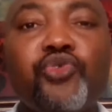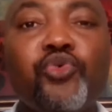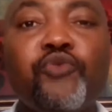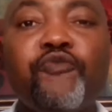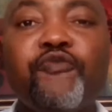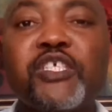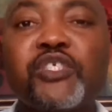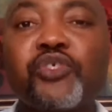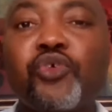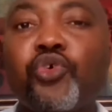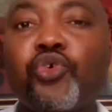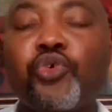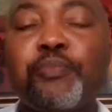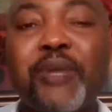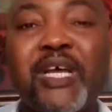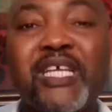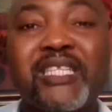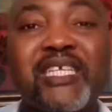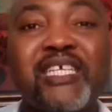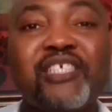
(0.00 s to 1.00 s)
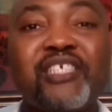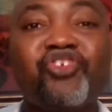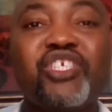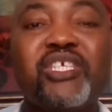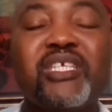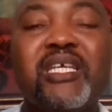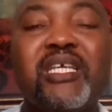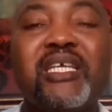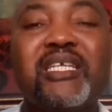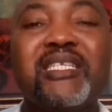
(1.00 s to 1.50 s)
nous ne faisons que
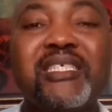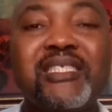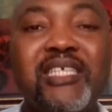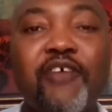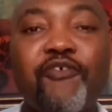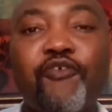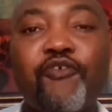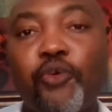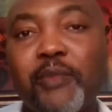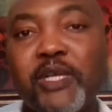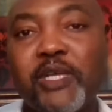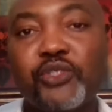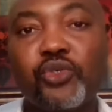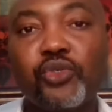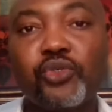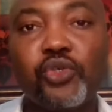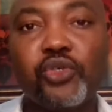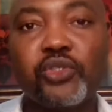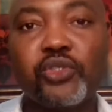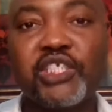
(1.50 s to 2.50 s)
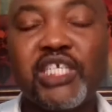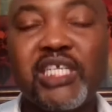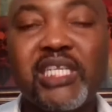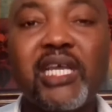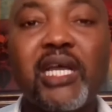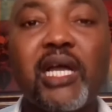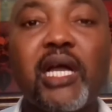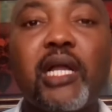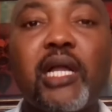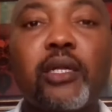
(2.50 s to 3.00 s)
partager des informations d'ordre
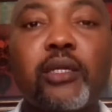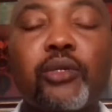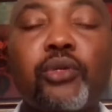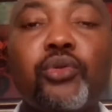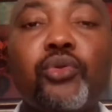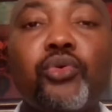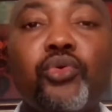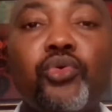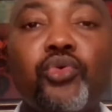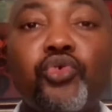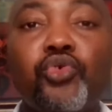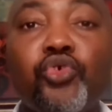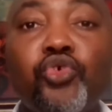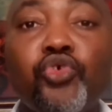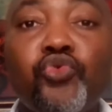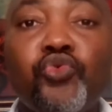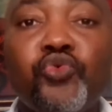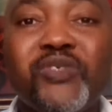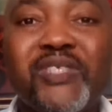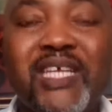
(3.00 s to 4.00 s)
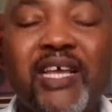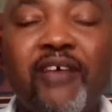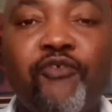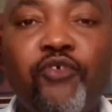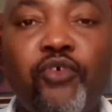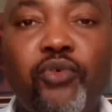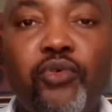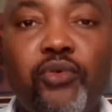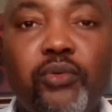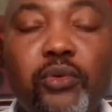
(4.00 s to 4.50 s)
général que nous
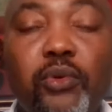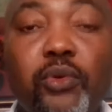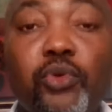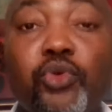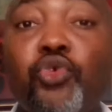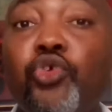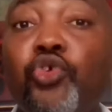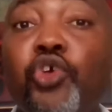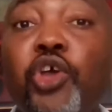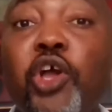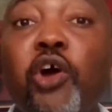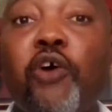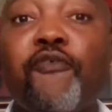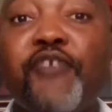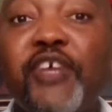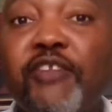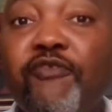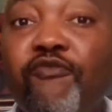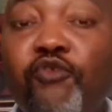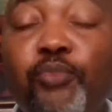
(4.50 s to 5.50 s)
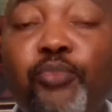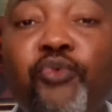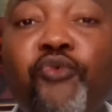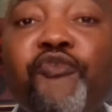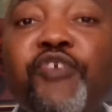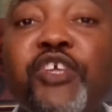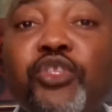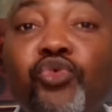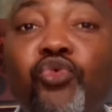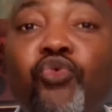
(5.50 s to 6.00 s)
avons, qu'en fait vous
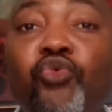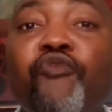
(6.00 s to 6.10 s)
pouvez